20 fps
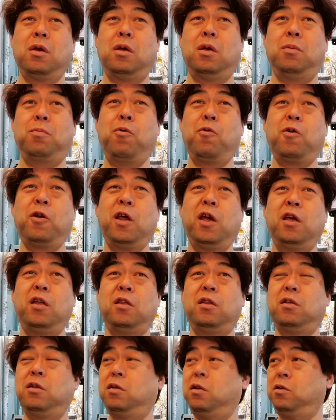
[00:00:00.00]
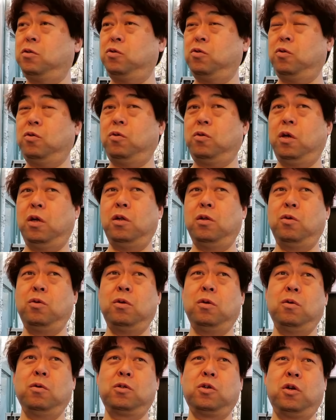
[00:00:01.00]
이 포크레인들 쪽
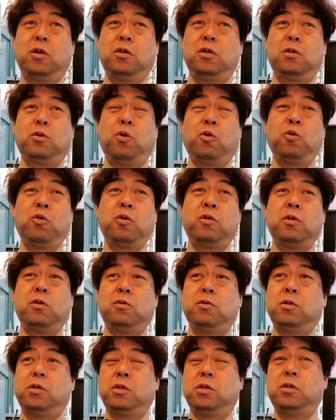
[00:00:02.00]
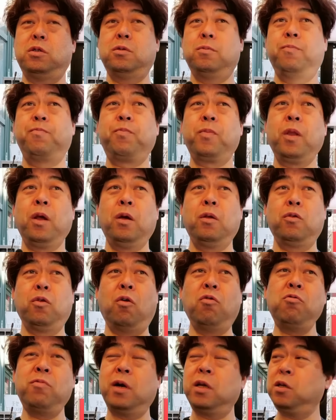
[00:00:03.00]
일도 저희 동료들도 지금
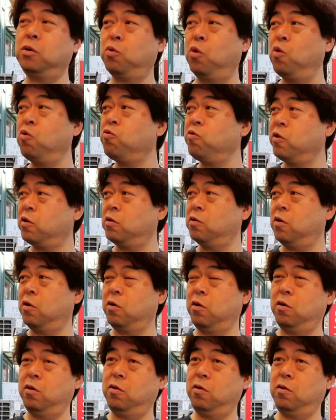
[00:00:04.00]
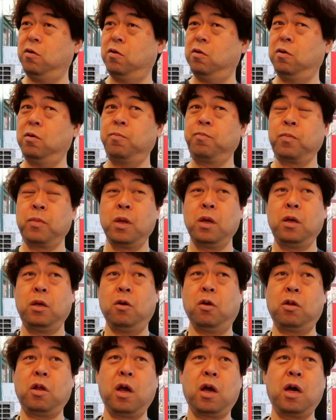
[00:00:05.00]
너무 많이 놀고 있거든요.
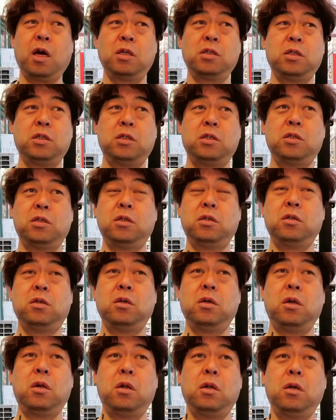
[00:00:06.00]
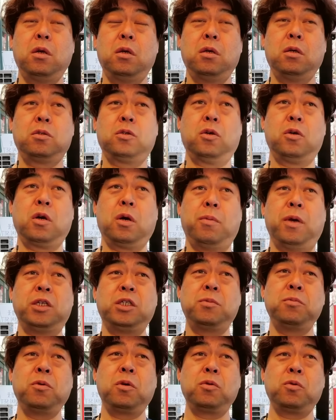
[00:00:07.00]
여태까지 저희가
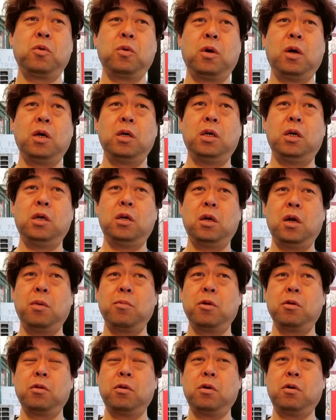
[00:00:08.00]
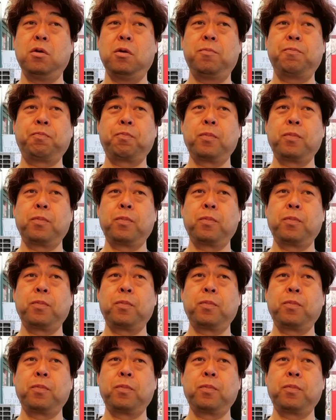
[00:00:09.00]
몇십 년 동안 이 일을 하면서